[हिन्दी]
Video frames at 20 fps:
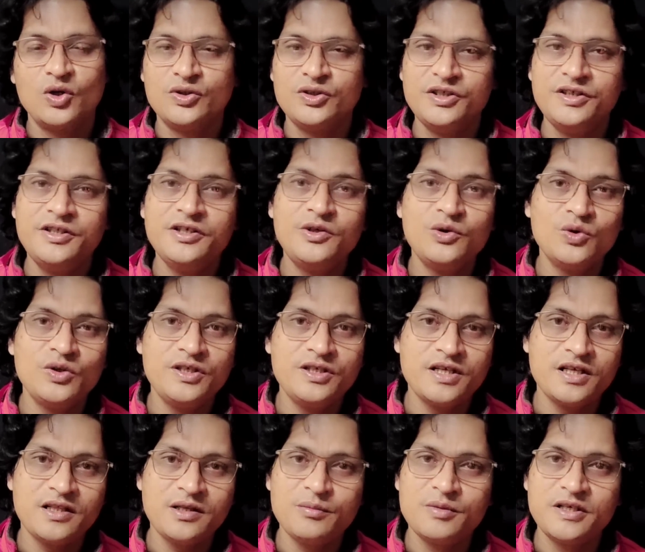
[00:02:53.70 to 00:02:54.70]
और दीदी क्यों नहीं
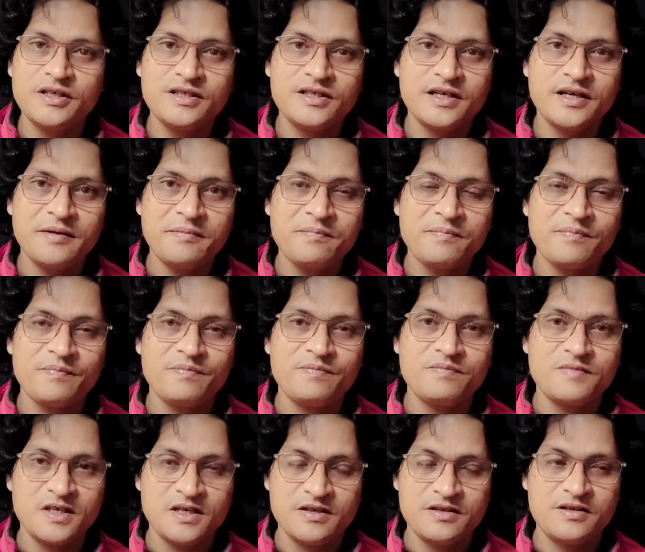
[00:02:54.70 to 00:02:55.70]
जाती बड़ी जगह
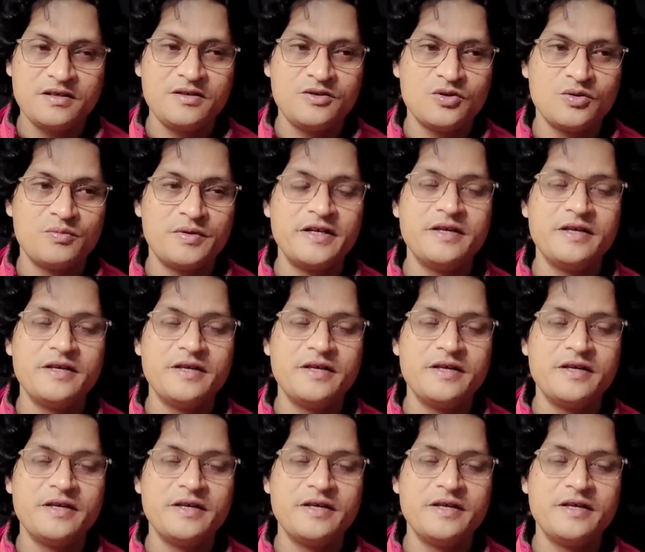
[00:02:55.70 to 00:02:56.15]
इसकी जो